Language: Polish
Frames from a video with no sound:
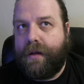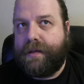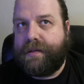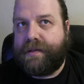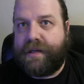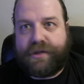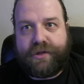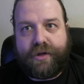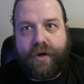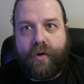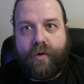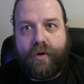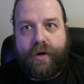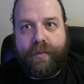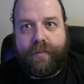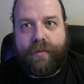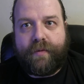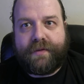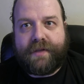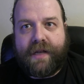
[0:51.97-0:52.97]
ze
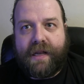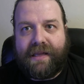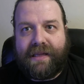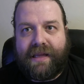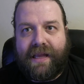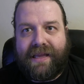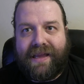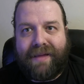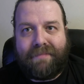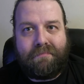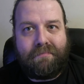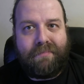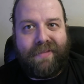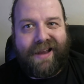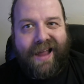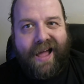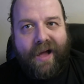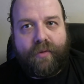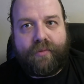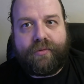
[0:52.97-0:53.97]
szczególnym uwzględnieniem
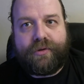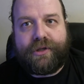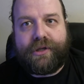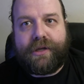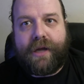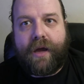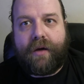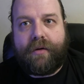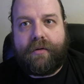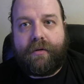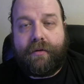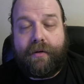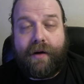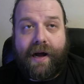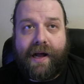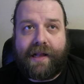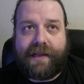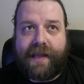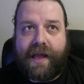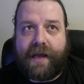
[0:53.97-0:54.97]
braku śniegu,
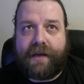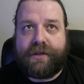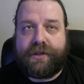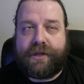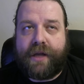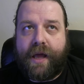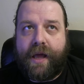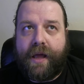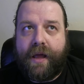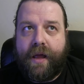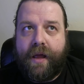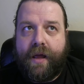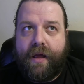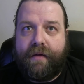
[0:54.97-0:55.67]
a także